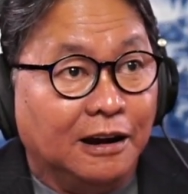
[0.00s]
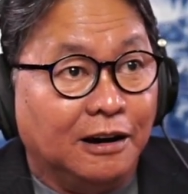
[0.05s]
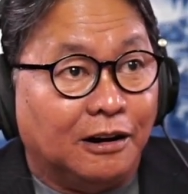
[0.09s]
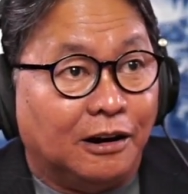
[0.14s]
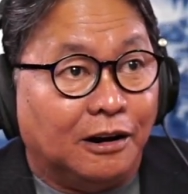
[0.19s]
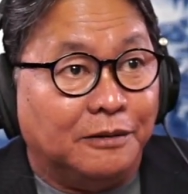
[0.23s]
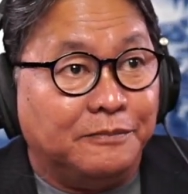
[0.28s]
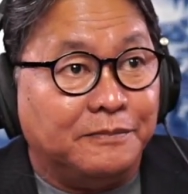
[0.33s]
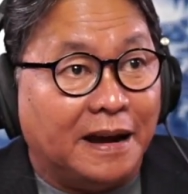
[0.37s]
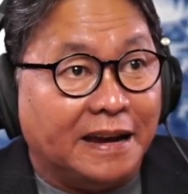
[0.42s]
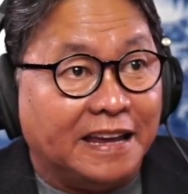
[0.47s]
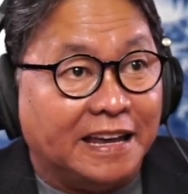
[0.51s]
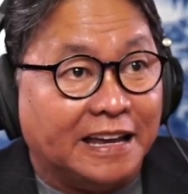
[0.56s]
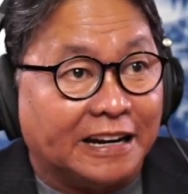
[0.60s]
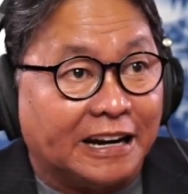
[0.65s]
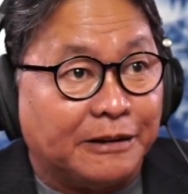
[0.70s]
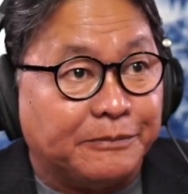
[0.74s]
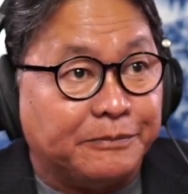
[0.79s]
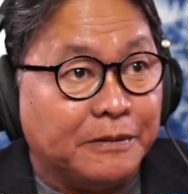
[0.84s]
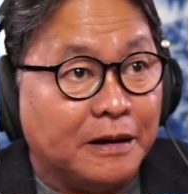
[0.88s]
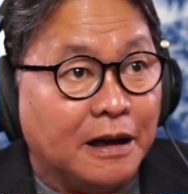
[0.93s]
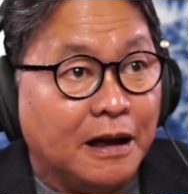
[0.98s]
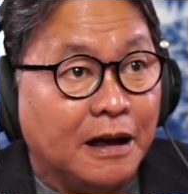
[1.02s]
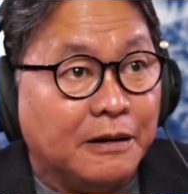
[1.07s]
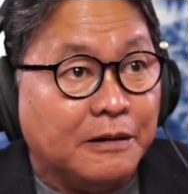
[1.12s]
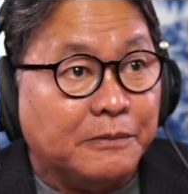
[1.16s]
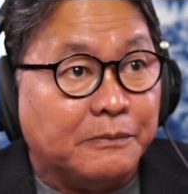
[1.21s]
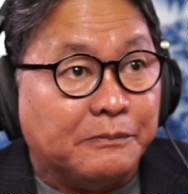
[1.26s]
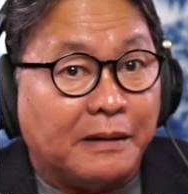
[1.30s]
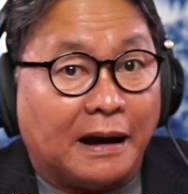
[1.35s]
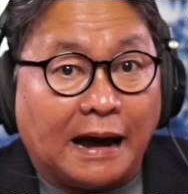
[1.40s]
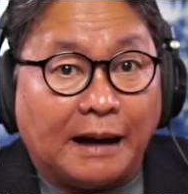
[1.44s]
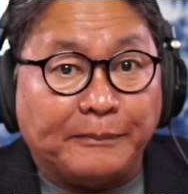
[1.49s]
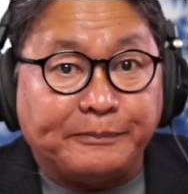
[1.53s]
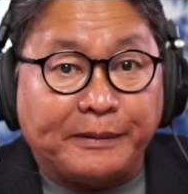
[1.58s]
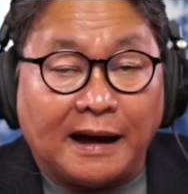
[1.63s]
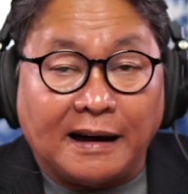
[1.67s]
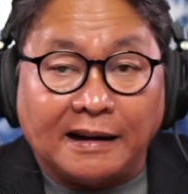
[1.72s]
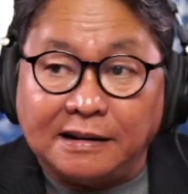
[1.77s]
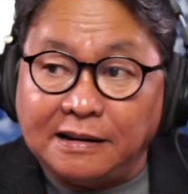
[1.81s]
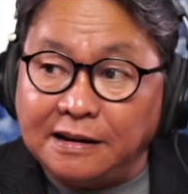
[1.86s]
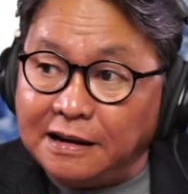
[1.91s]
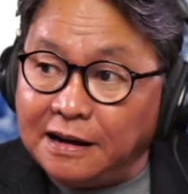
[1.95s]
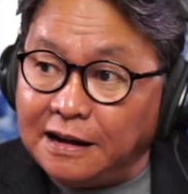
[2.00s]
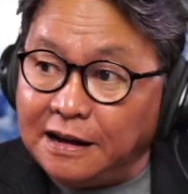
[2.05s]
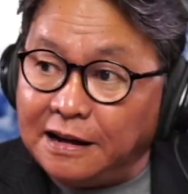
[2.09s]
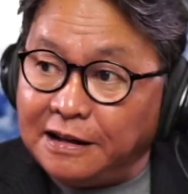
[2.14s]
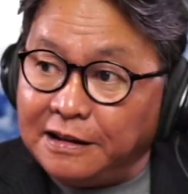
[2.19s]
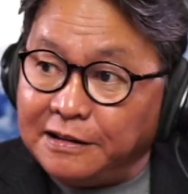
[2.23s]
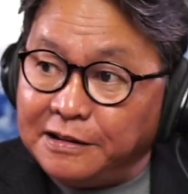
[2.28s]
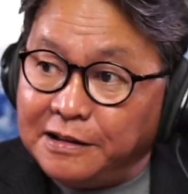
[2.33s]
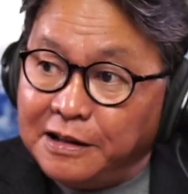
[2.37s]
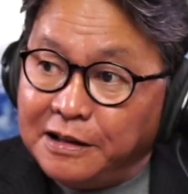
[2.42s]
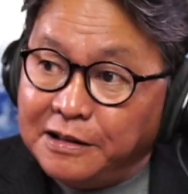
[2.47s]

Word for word: o mahirap makapag uh,